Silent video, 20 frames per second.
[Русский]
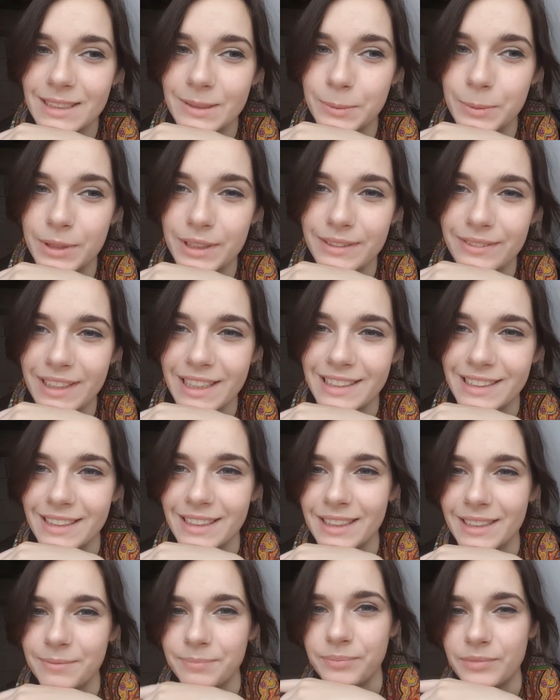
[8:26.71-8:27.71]
Будет
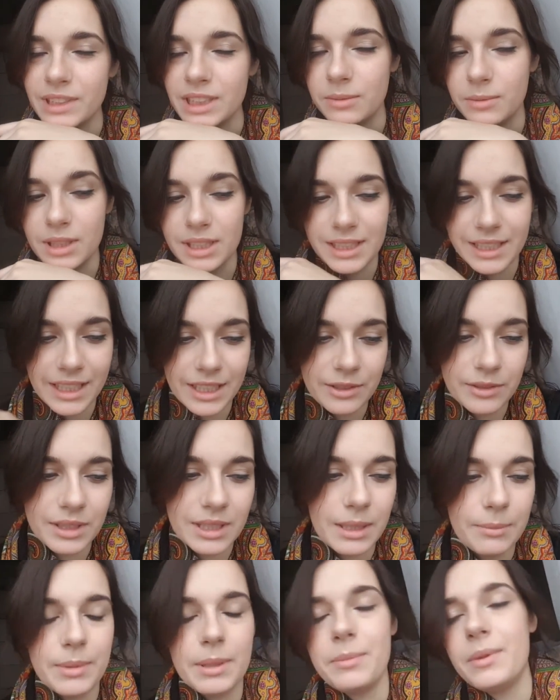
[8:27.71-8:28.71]
весело. За мной заедут
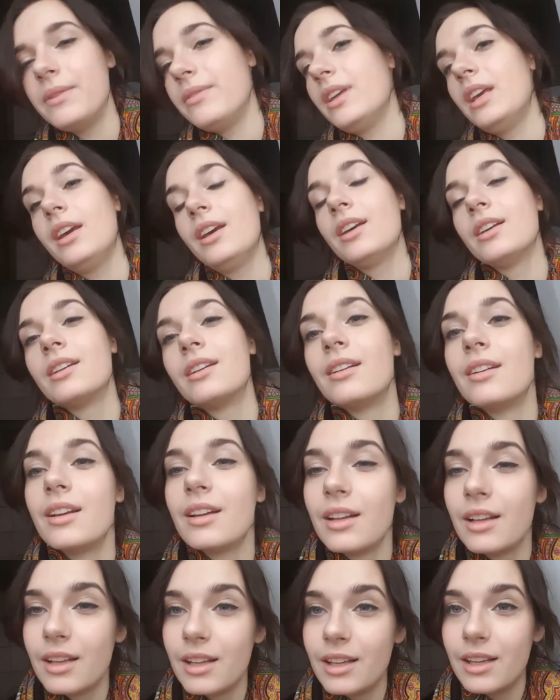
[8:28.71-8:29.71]
на Бимиви.
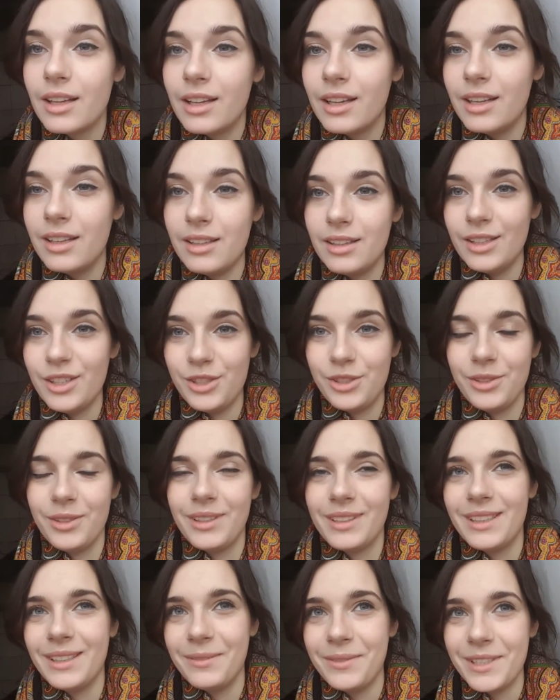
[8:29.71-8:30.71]
Это еще
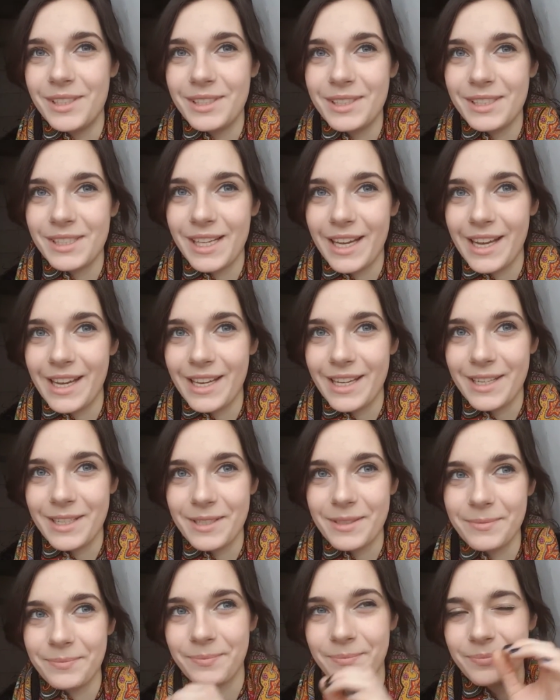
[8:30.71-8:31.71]
одна
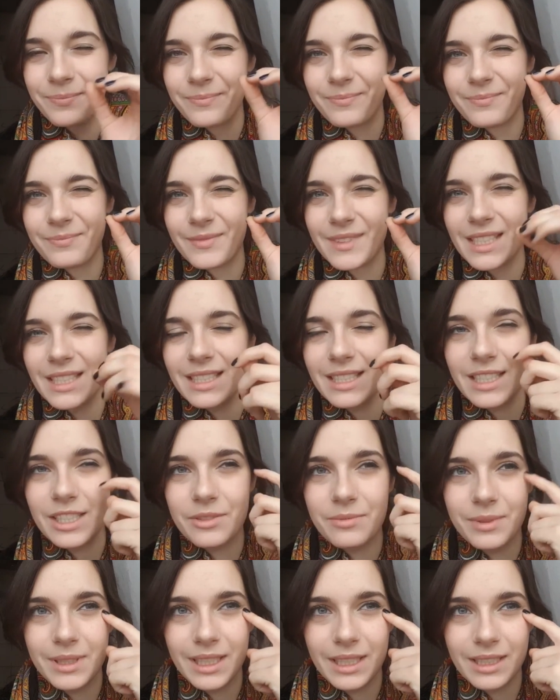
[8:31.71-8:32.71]
большая,
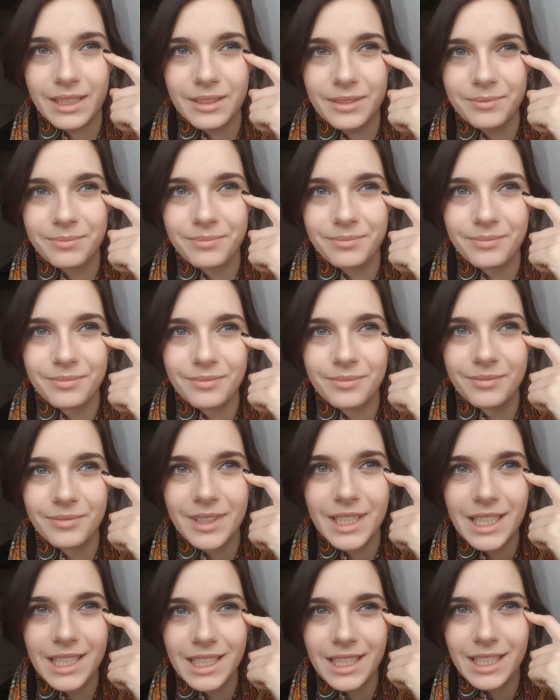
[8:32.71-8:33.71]
скажем так,
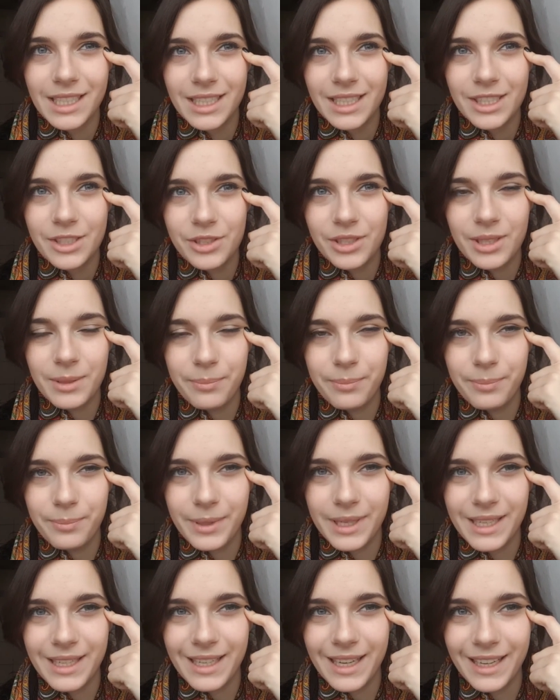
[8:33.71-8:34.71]
еще одна
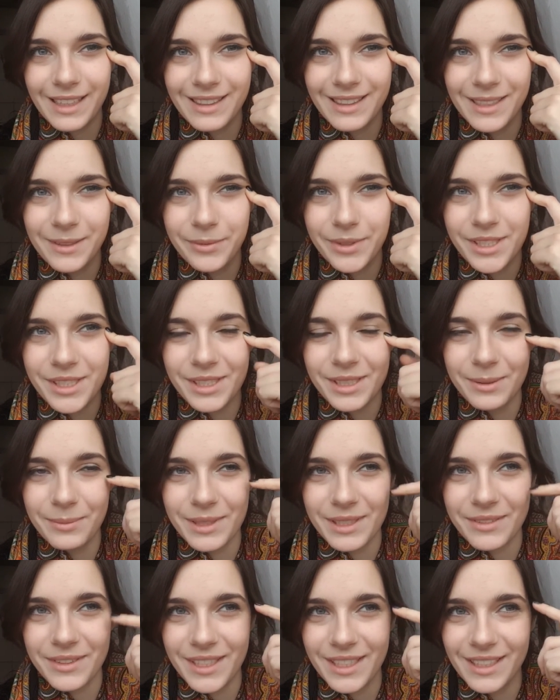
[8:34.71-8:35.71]
приятная причина
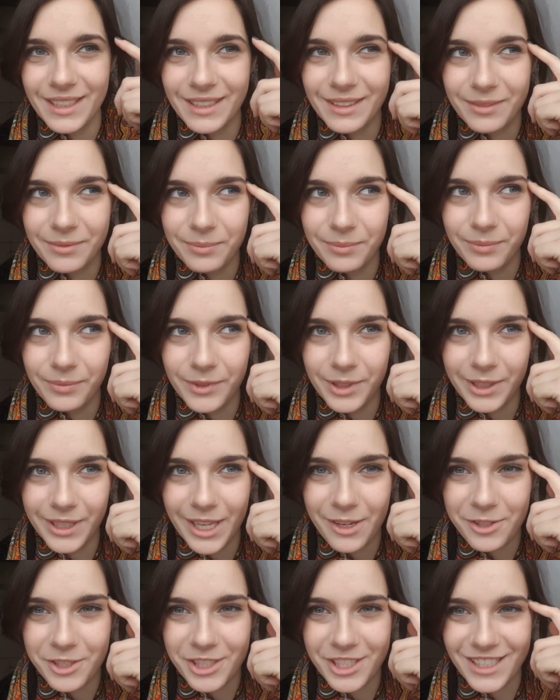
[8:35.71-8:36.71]
быть в Риге.
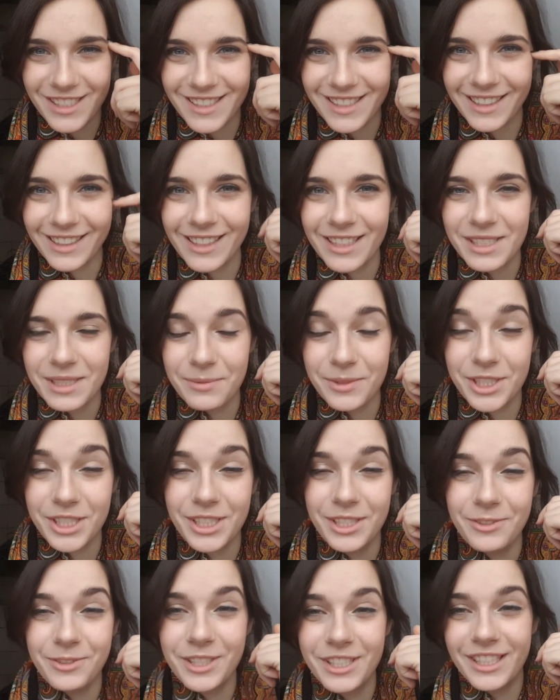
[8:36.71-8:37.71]
Я очень часто катаюсь на
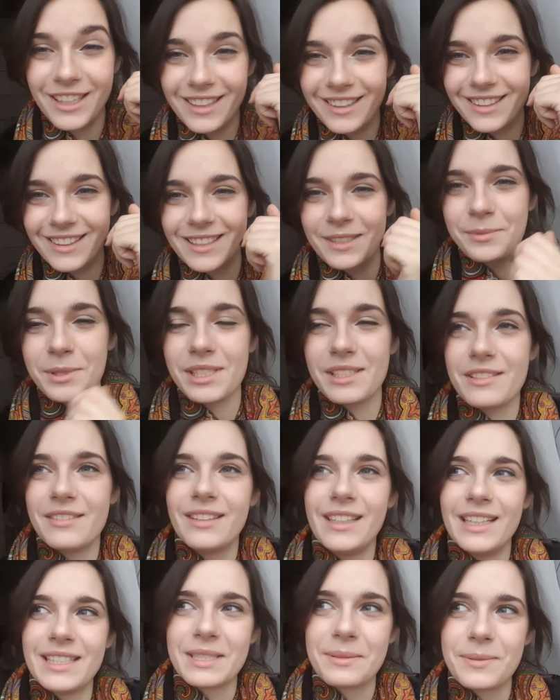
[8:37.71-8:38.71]
машине и очень редко на общественном
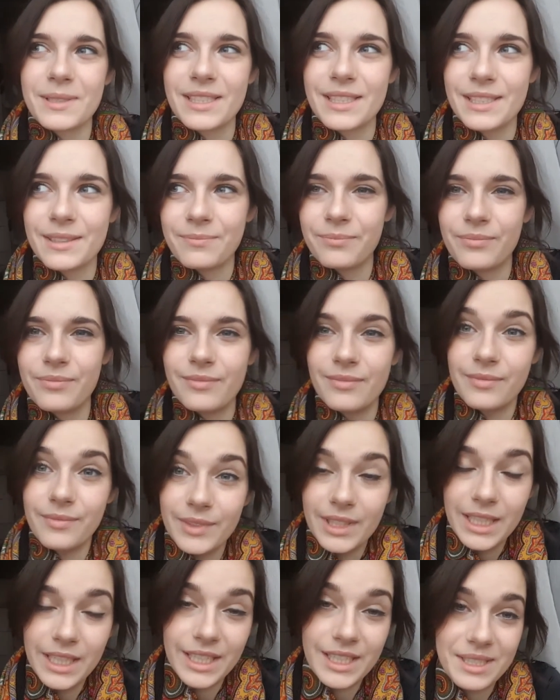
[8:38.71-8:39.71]
транспорте.
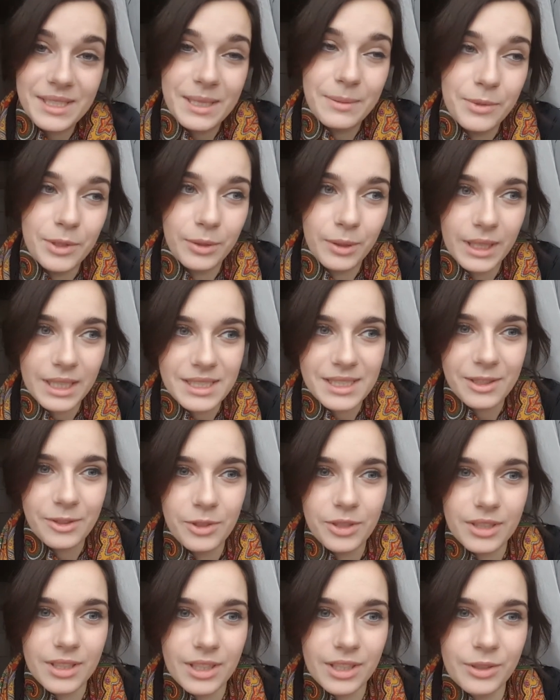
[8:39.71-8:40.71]
Или если я беру такси, оно
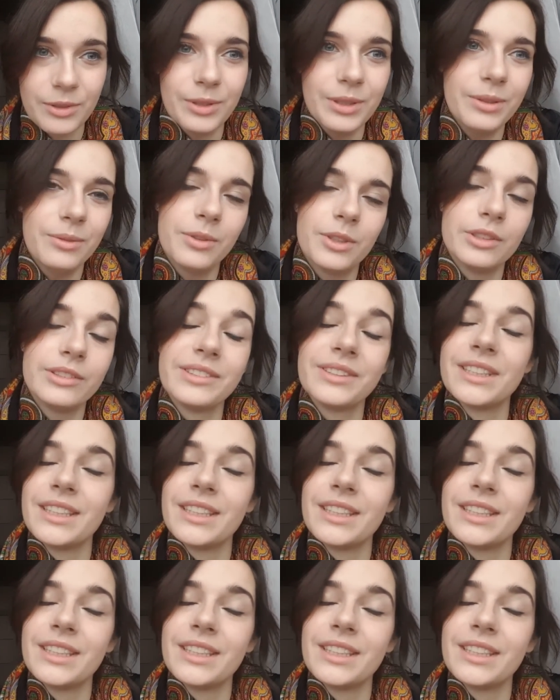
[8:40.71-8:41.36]
недорогое, вот.